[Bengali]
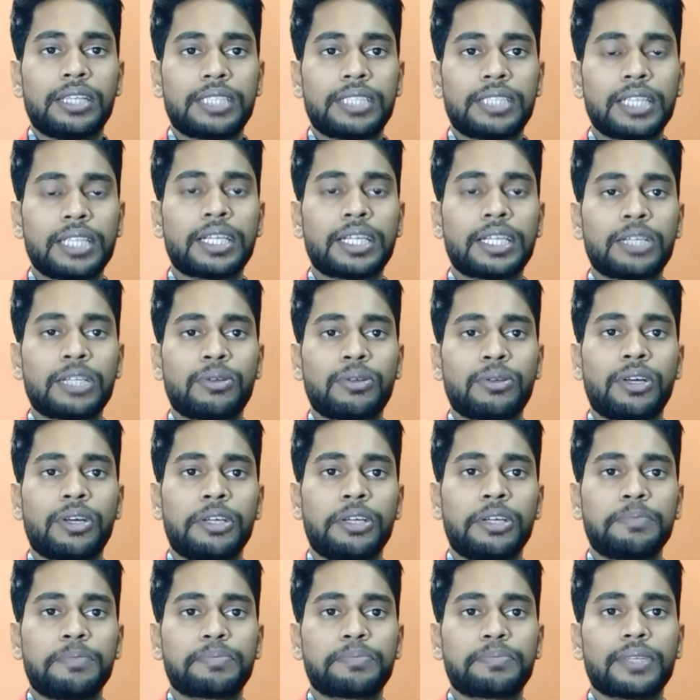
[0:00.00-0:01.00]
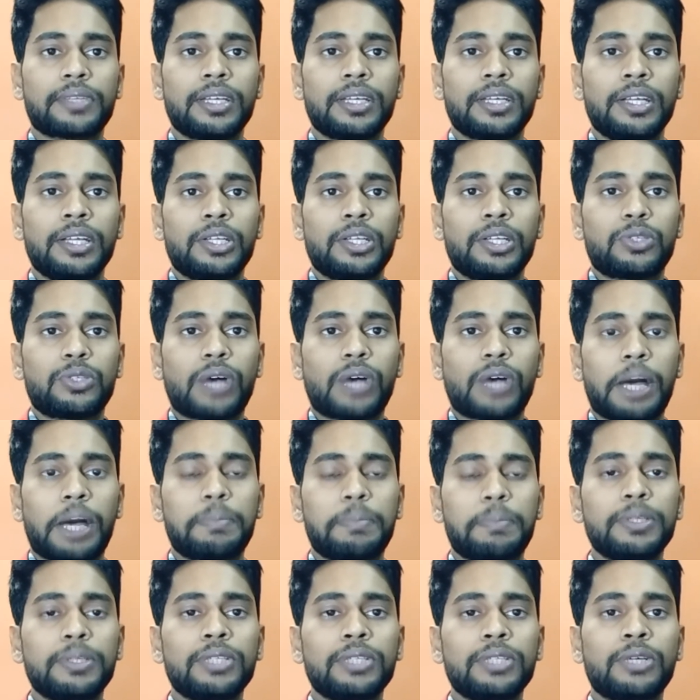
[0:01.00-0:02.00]
শীতকাতুরে হয় তো
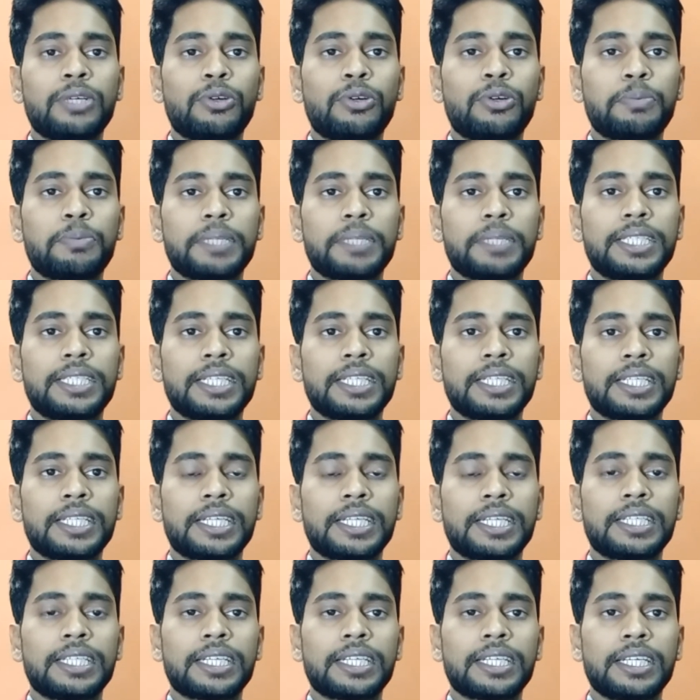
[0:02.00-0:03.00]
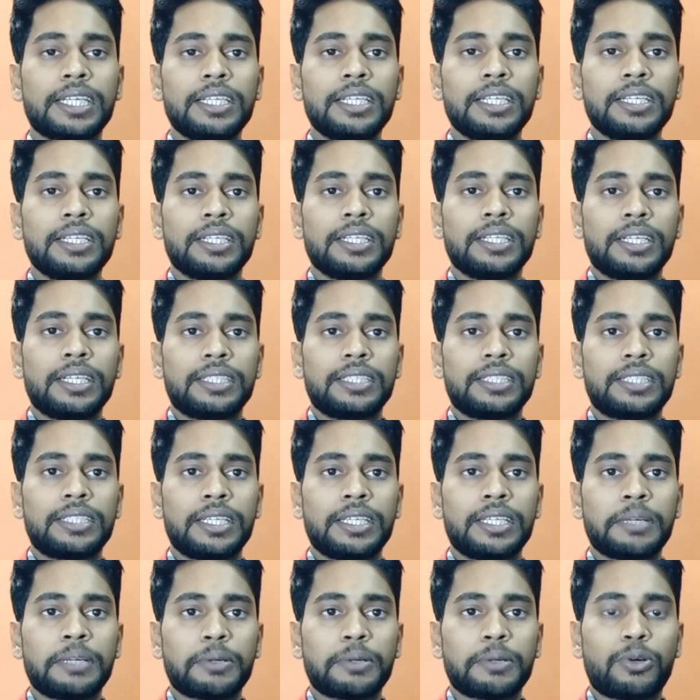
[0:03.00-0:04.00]
আপনি যদি কোনো পেশেন্টকে দেখে থাকেন
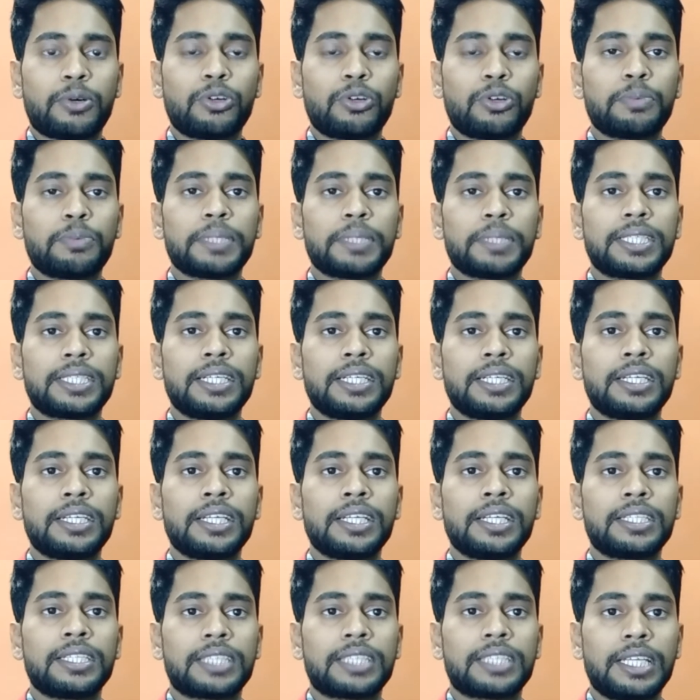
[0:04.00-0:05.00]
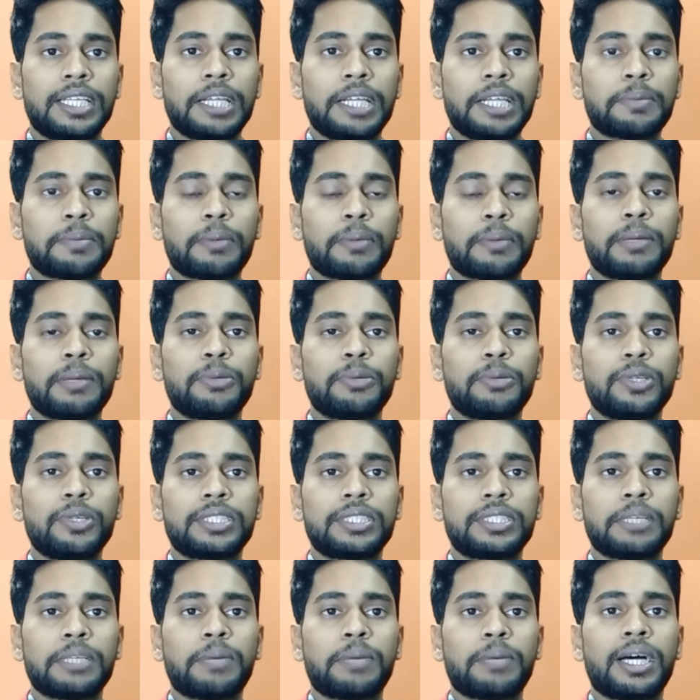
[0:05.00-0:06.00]
যে কোনো পেশেন্টের স্কিনের প্রবলেম
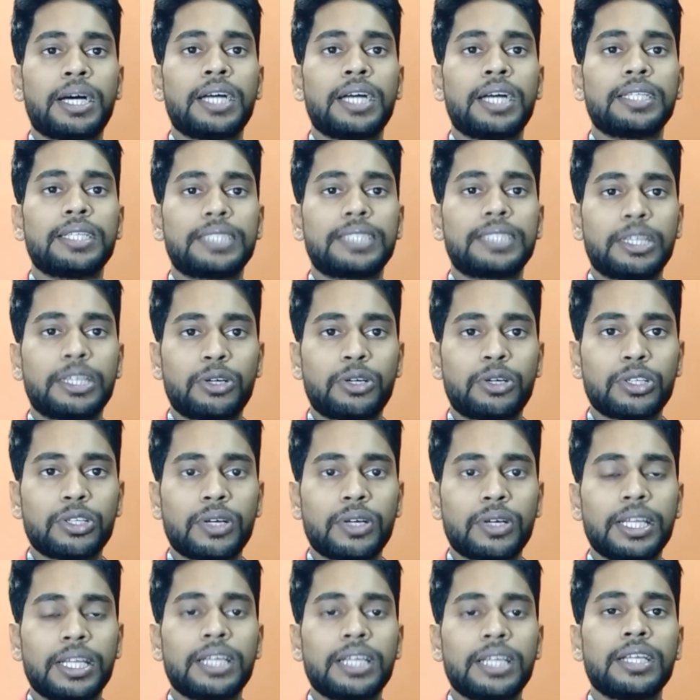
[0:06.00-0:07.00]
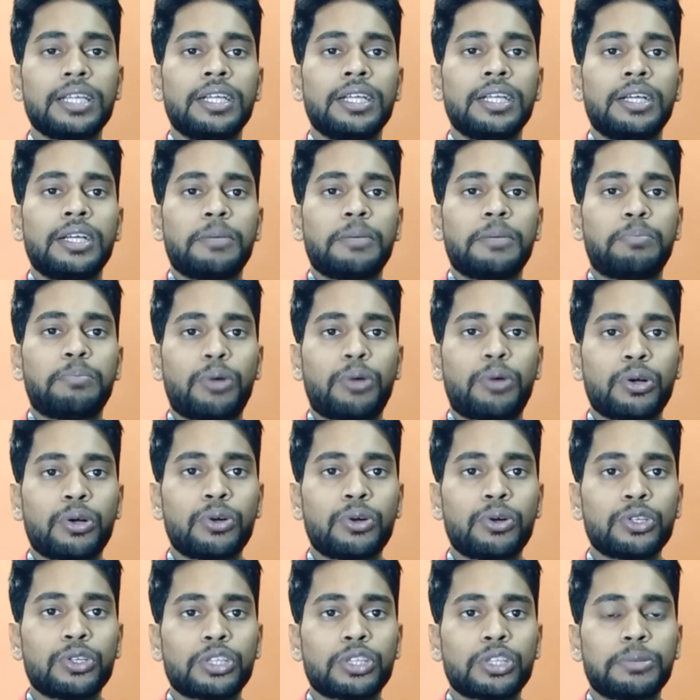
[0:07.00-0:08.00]
হয়েছে বা যে কোনো ধরনের বড়
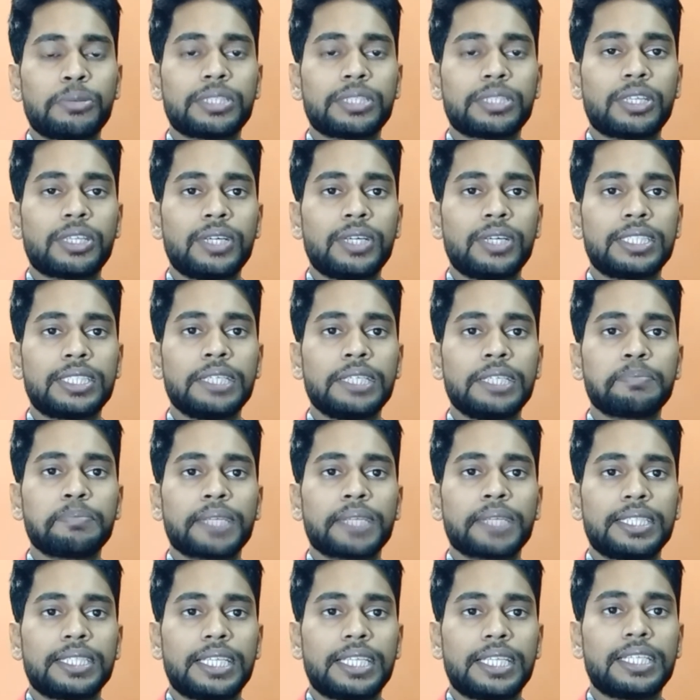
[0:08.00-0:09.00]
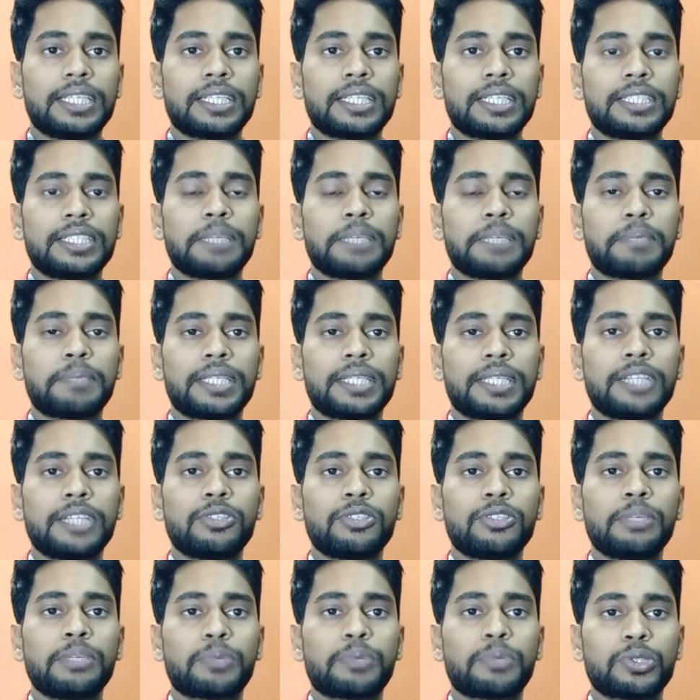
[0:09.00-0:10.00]
কোনো সমস্যা হয়েছে সেই সাথে সেই পেশেন্ট
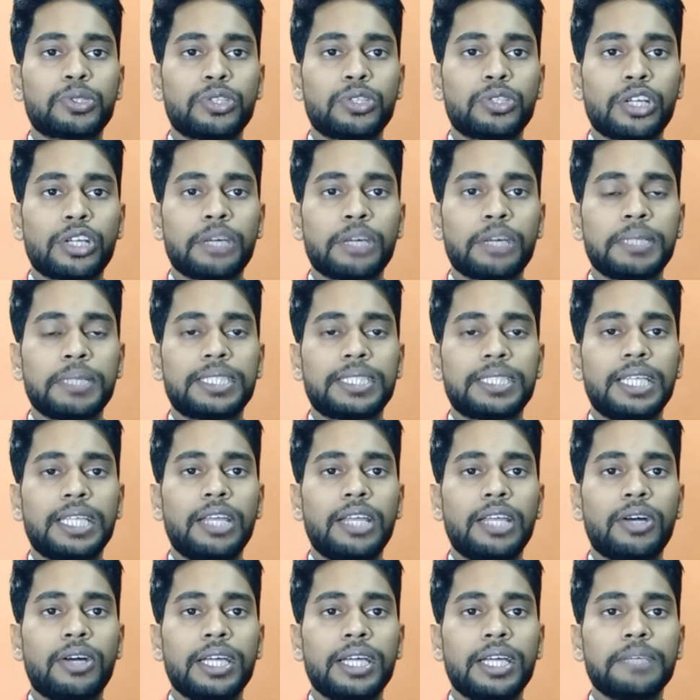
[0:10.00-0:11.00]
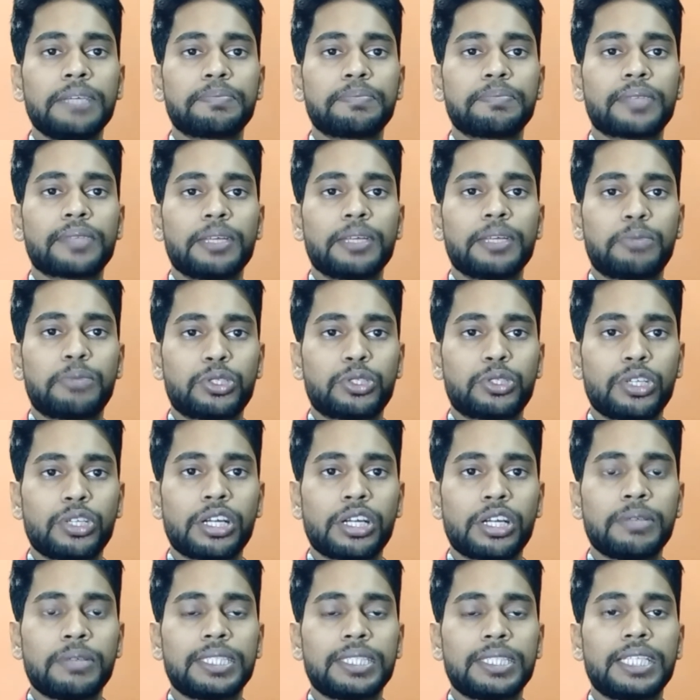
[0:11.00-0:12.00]
যদি প্রচণ্ড রকমের চিলি হয় প্রচণ্ড
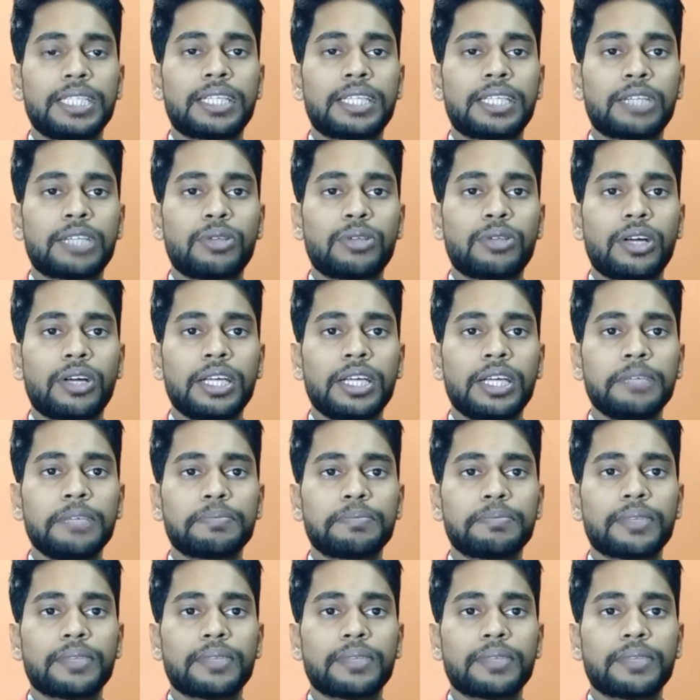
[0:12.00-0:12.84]
রকমের শীতকাতুরে হয়